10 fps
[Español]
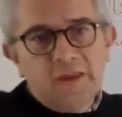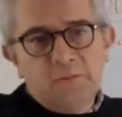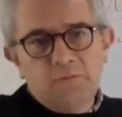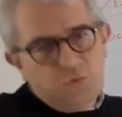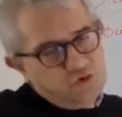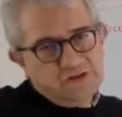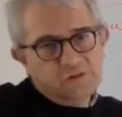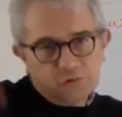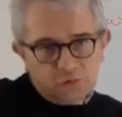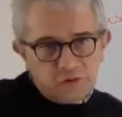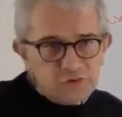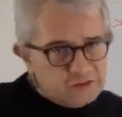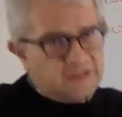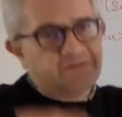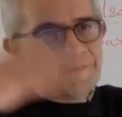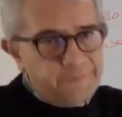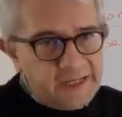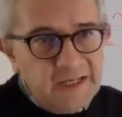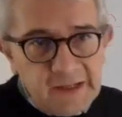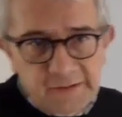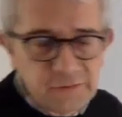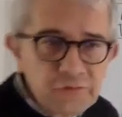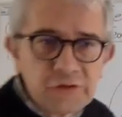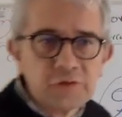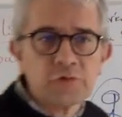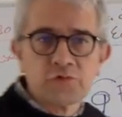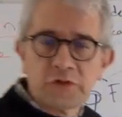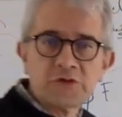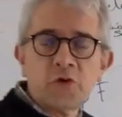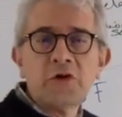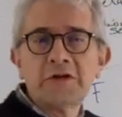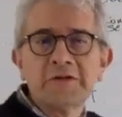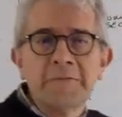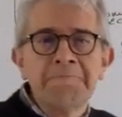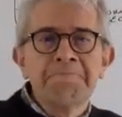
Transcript: de muchas estructuraciones. Las familias ¿no? son estructuraciones.